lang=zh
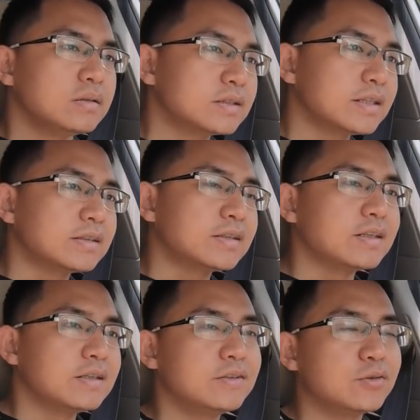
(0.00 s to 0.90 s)
这两
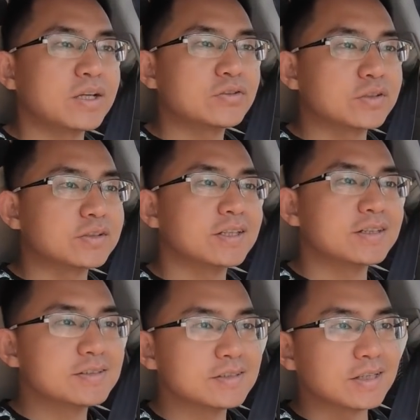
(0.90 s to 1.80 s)
天六盘水的
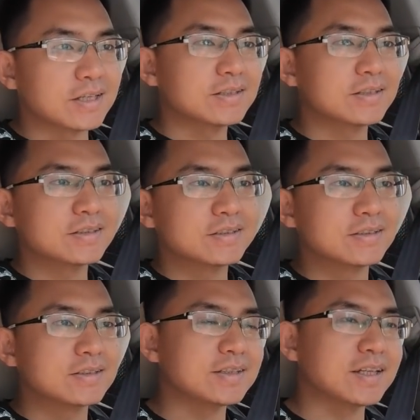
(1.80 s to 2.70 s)
天气啊，
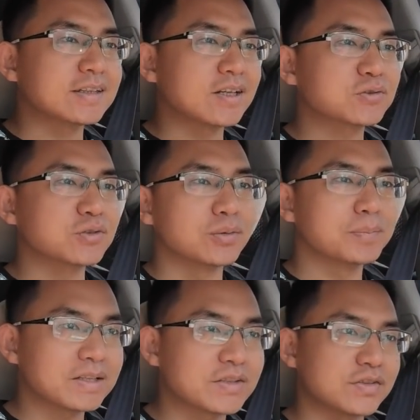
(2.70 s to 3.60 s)
一天当中有一
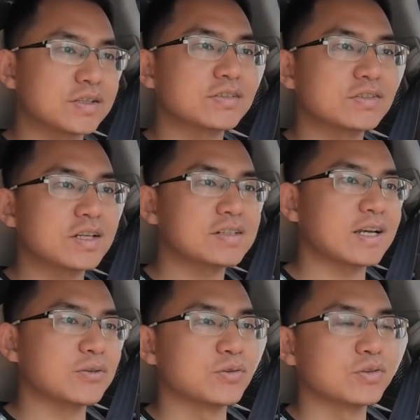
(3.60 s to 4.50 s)
半的时间是在
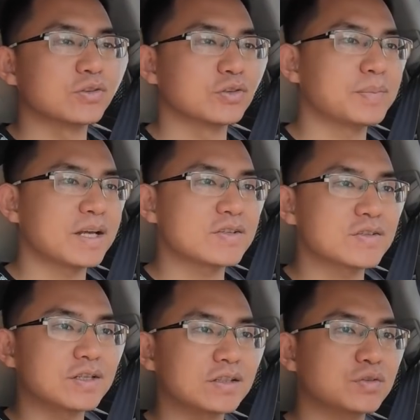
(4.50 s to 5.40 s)
下雨，有一半的
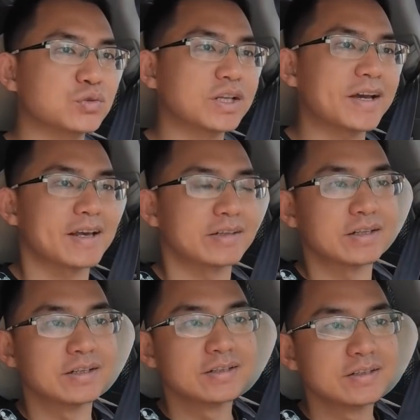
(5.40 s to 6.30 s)
时间是出太阳
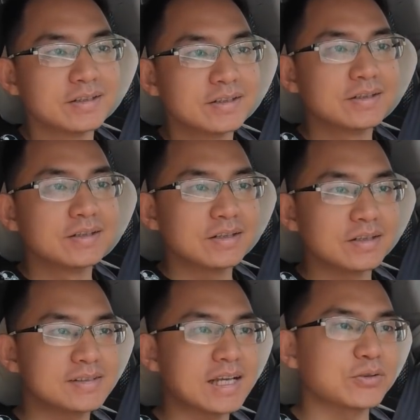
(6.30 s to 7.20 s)
的。
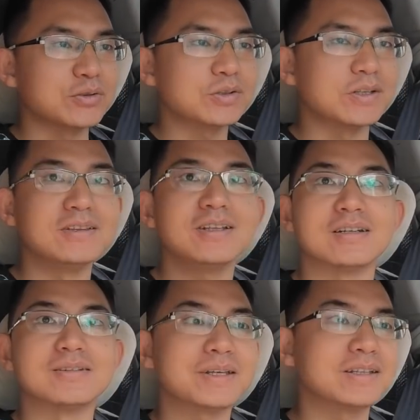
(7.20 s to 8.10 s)
一下雨就很
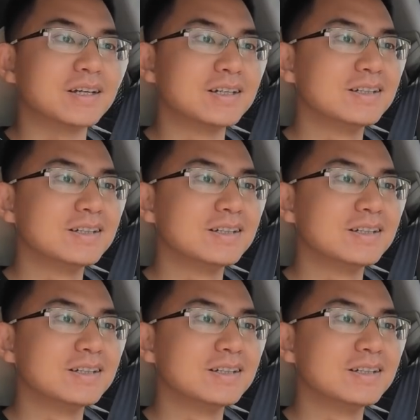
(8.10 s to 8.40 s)
冷，变得。